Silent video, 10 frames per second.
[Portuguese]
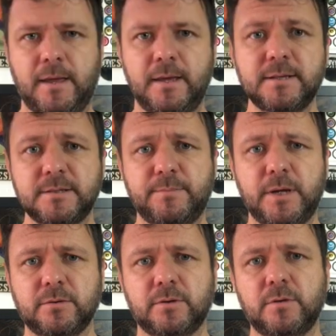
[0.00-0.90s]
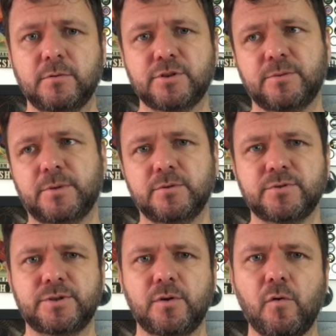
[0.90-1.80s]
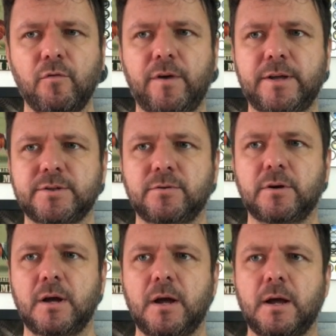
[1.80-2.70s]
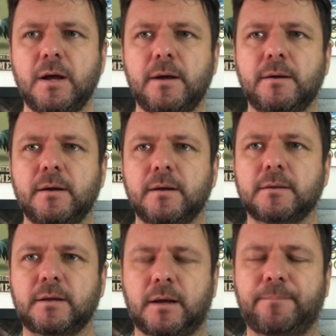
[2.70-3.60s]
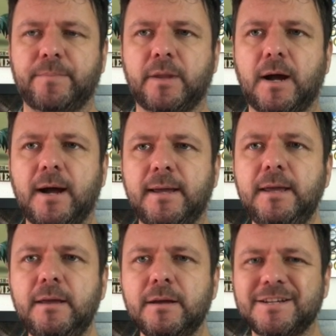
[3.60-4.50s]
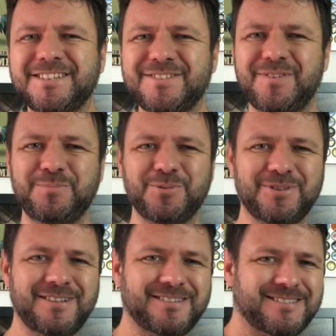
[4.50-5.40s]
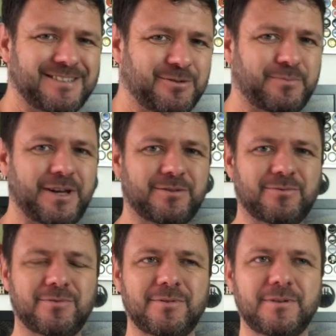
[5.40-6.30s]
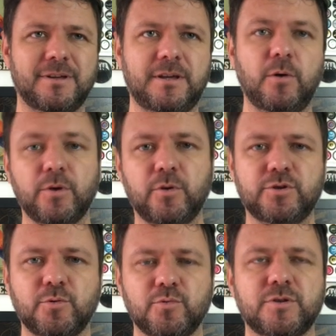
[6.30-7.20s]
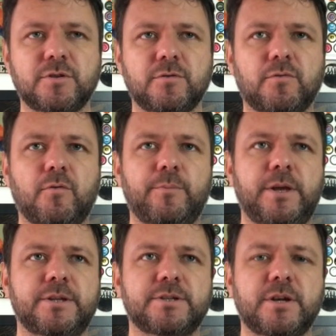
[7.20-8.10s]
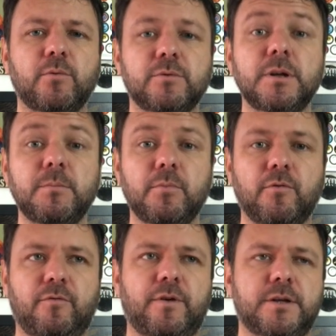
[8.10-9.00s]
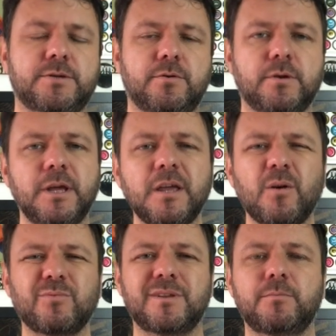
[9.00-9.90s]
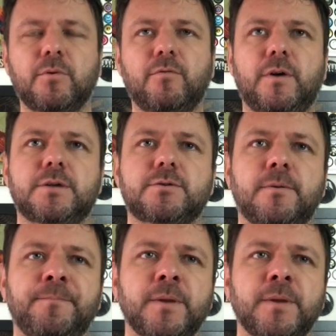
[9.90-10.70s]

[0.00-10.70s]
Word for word: Esse método é o chamado single vessel. Tá, Aí a gente vem para o terceiro método, que é o que eu estou usando atualmente, que é o Double Vessel. O que, que é o Double Vessel?